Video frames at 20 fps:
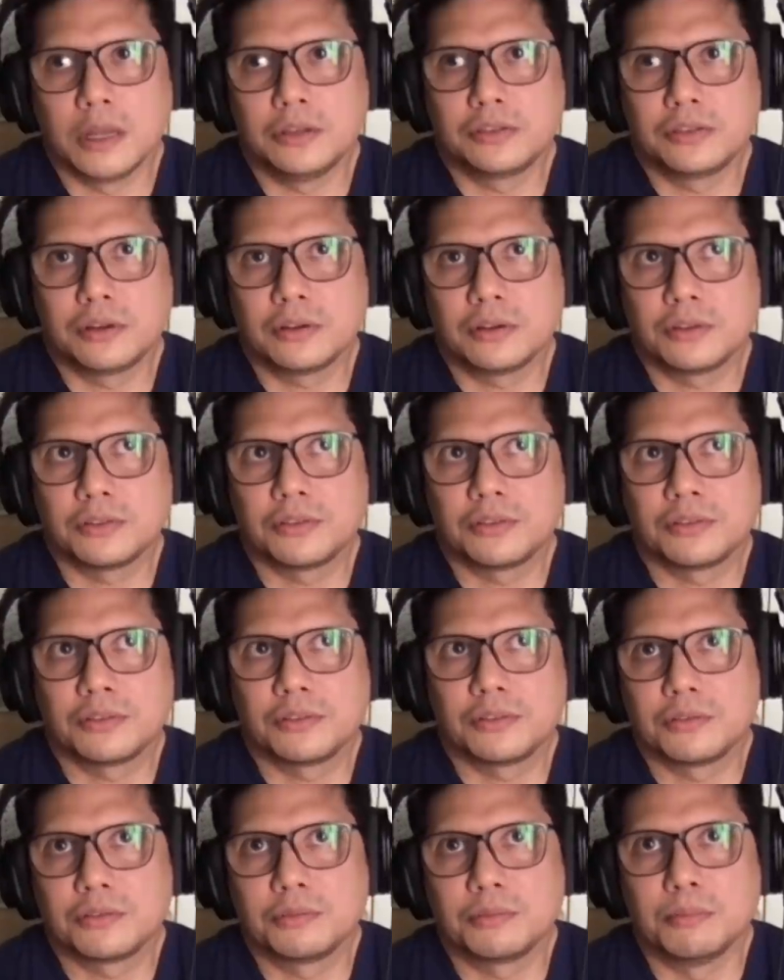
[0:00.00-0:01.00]
Research
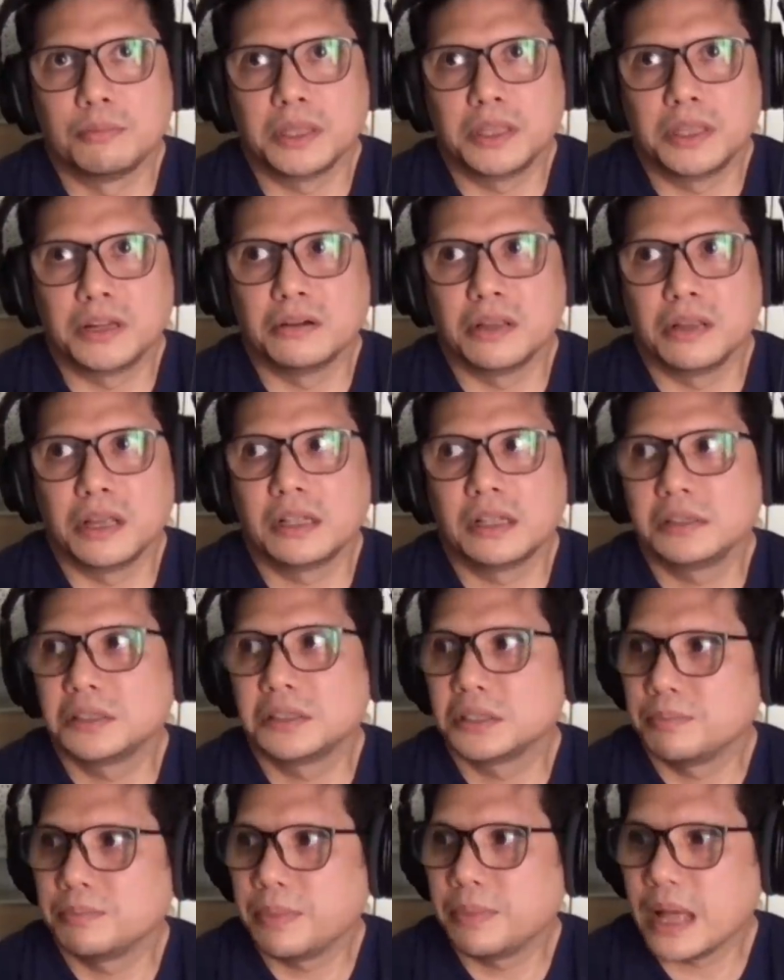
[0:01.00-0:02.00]

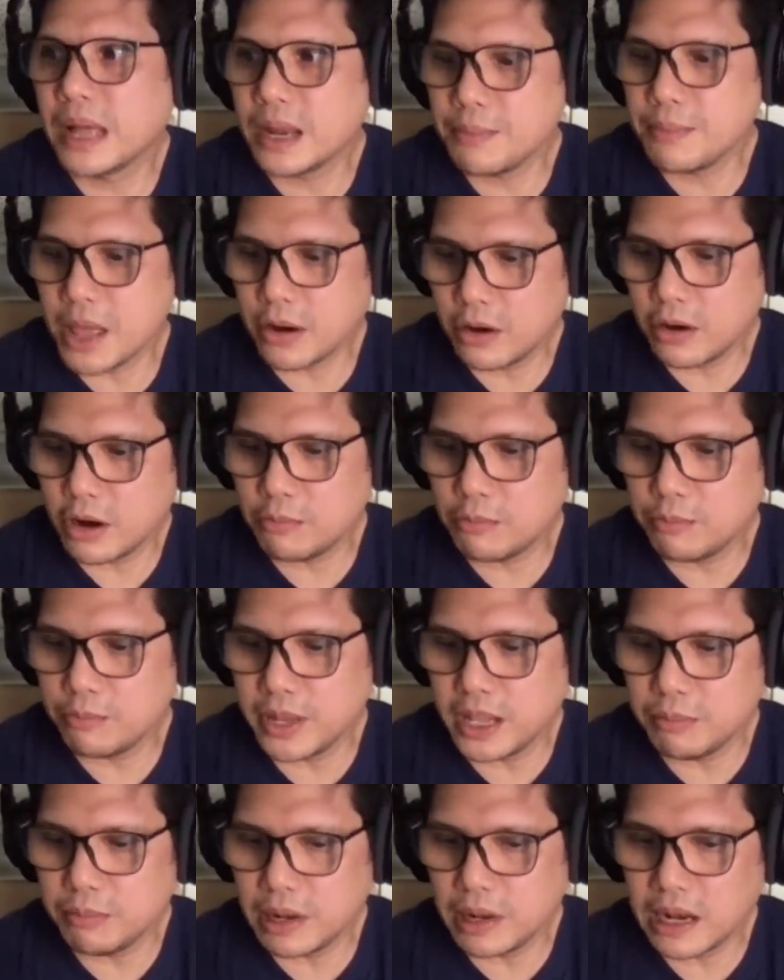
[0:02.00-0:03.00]
materials? Pare, meron akong
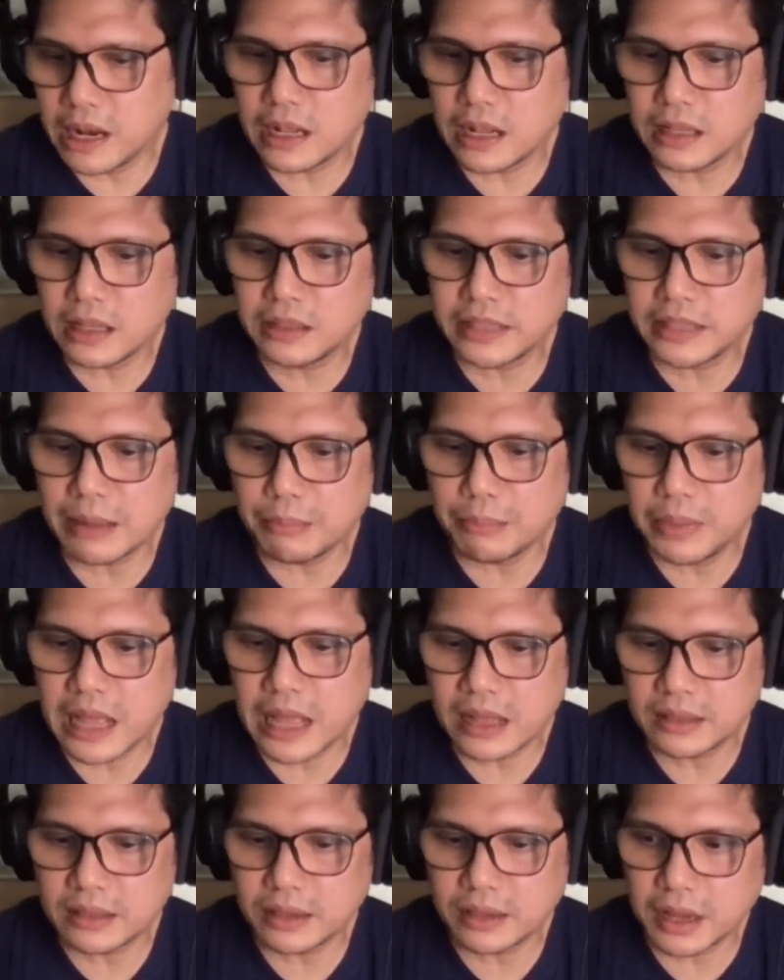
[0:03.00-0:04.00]
binibilan ng tab
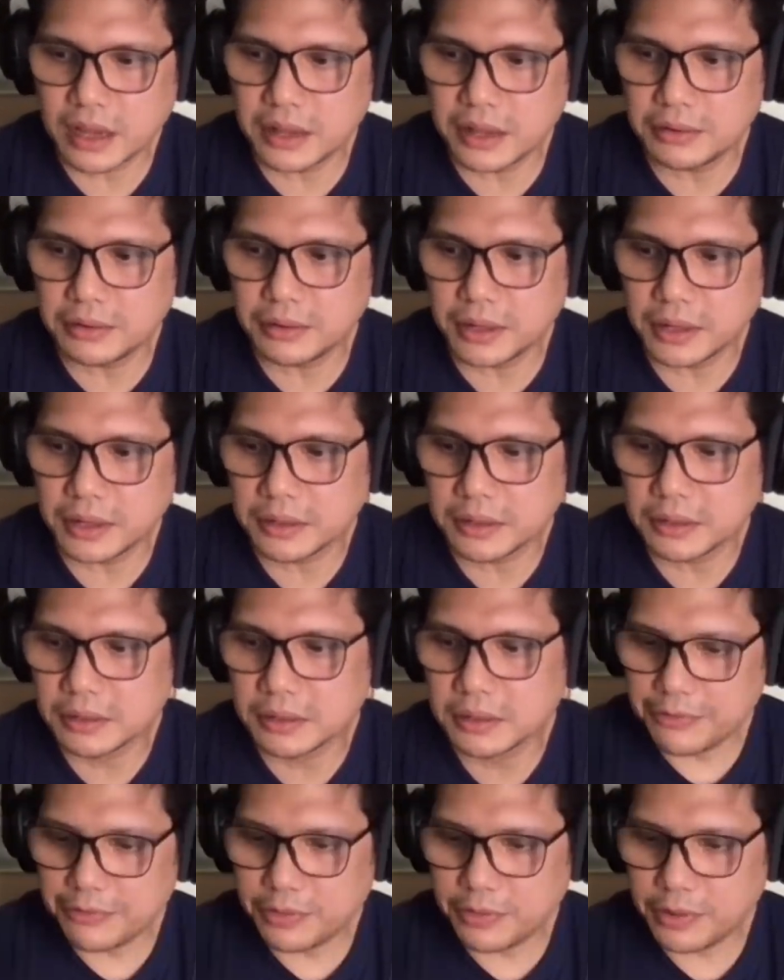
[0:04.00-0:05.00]
dati sa ano eh.
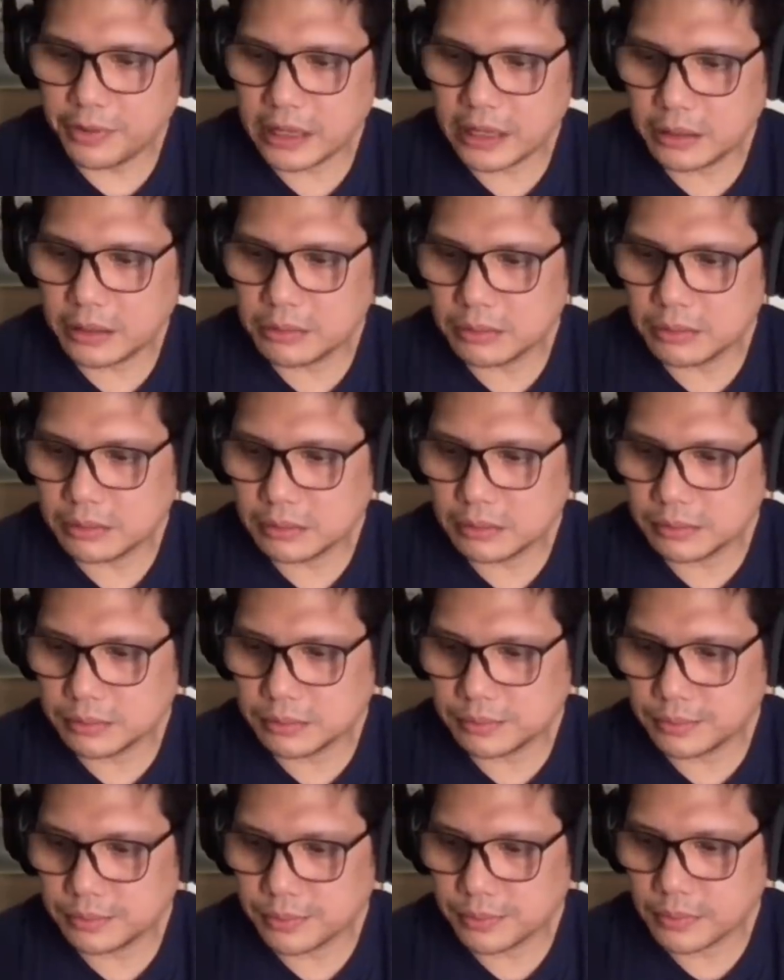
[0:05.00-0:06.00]
I forget
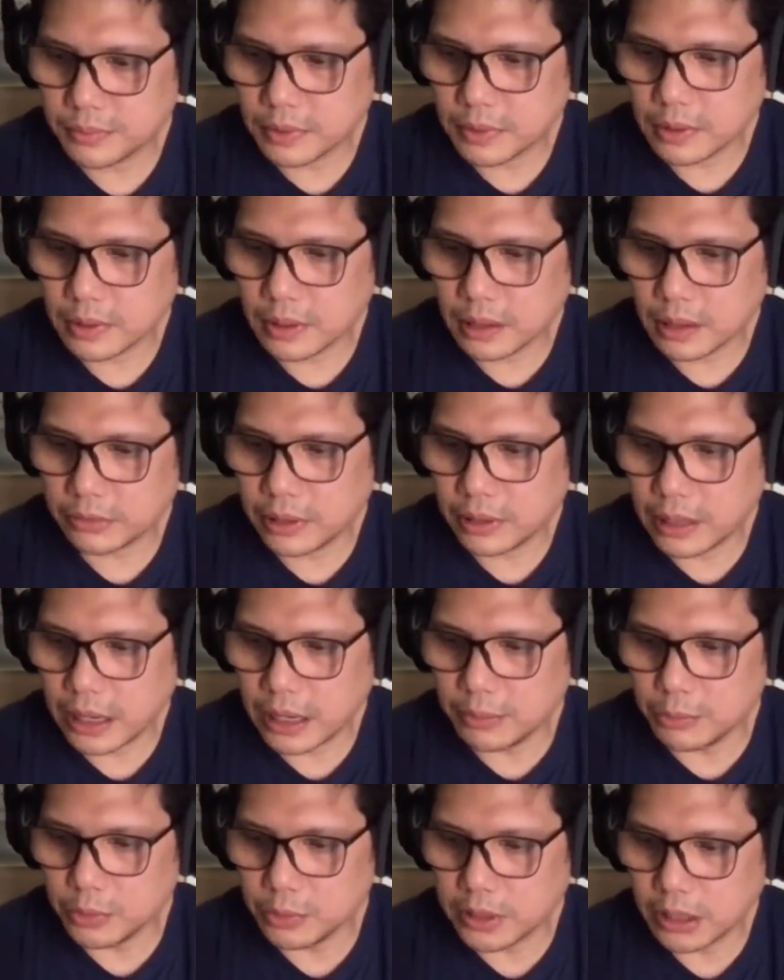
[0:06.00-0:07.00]
kung... Actually,
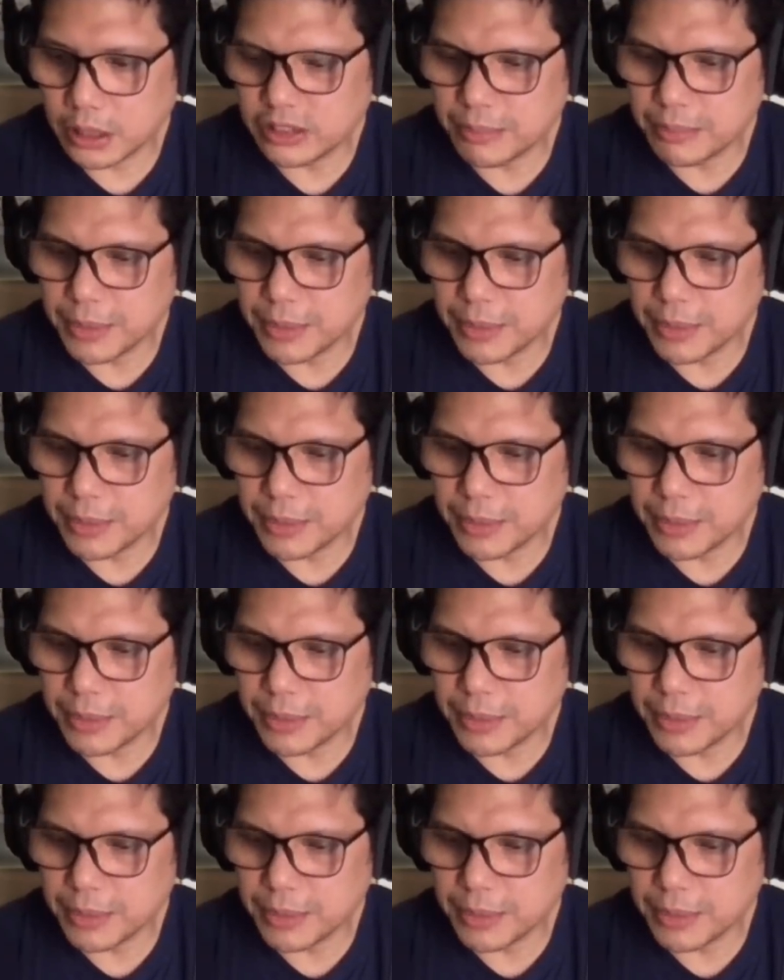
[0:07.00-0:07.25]
nakalimutan ko.